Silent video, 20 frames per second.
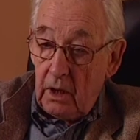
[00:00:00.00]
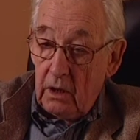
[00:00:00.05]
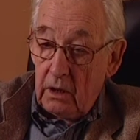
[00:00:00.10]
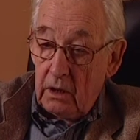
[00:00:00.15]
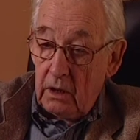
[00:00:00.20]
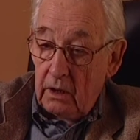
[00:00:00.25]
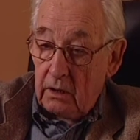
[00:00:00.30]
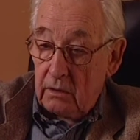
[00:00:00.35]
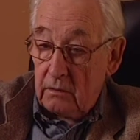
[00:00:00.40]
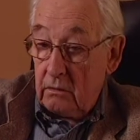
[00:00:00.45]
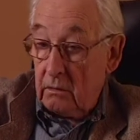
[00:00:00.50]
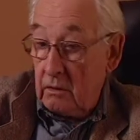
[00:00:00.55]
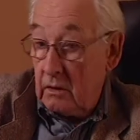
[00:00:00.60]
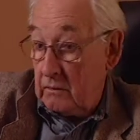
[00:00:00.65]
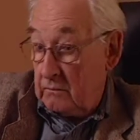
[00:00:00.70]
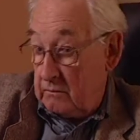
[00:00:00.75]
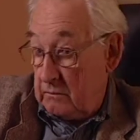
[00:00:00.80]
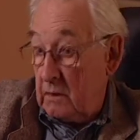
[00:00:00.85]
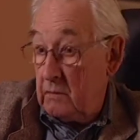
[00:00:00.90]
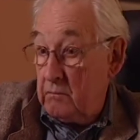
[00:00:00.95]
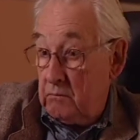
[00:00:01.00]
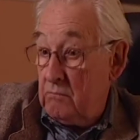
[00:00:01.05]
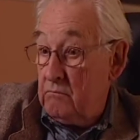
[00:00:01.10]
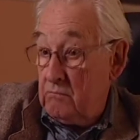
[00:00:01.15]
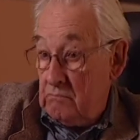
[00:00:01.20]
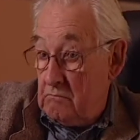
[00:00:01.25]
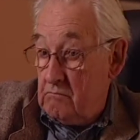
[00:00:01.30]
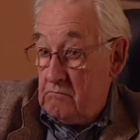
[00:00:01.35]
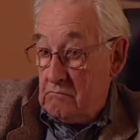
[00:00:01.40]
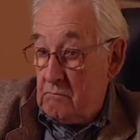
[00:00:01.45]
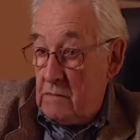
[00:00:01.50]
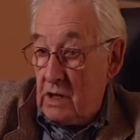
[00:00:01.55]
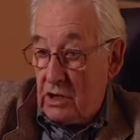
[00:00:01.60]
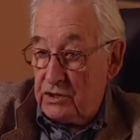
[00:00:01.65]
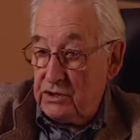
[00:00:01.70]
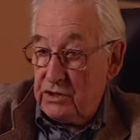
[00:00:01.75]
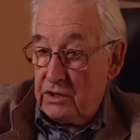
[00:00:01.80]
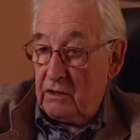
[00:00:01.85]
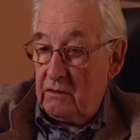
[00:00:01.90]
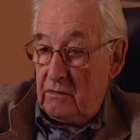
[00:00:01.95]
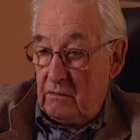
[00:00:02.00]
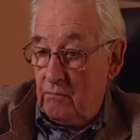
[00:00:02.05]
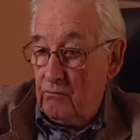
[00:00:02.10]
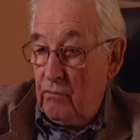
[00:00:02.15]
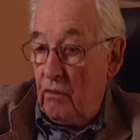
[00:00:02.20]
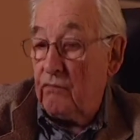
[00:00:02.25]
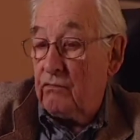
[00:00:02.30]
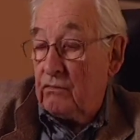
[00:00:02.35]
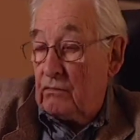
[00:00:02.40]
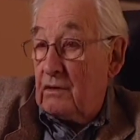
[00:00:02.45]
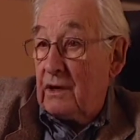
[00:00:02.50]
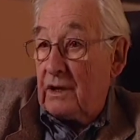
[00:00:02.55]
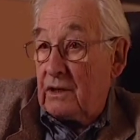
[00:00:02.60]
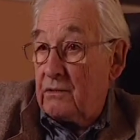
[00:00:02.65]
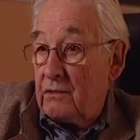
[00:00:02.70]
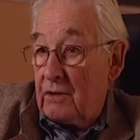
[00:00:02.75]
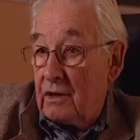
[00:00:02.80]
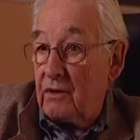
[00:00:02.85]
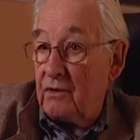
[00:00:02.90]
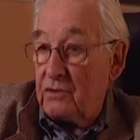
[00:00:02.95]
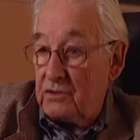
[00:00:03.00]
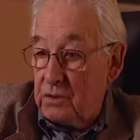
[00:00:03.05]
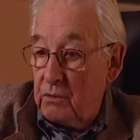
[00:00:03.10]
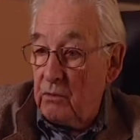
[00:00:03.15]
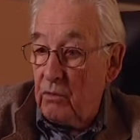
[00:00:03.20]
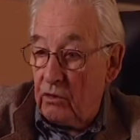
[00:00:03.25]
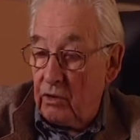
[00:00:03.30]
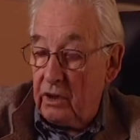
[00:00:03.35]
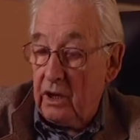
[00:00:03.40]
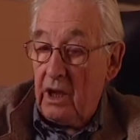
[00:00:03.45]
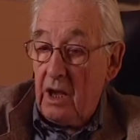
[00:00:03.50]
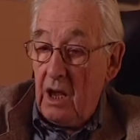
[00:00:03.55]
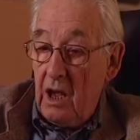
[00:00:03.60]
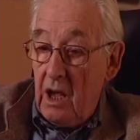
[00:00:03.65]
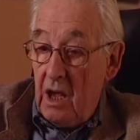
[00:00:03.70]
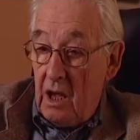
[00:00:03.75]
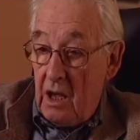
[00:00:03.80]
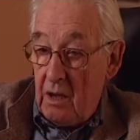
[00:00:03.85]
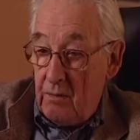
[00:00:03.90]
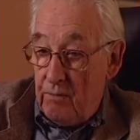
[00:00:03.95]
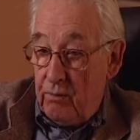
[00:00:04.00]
dla którego, znaczy powód, dla którego się mogli e,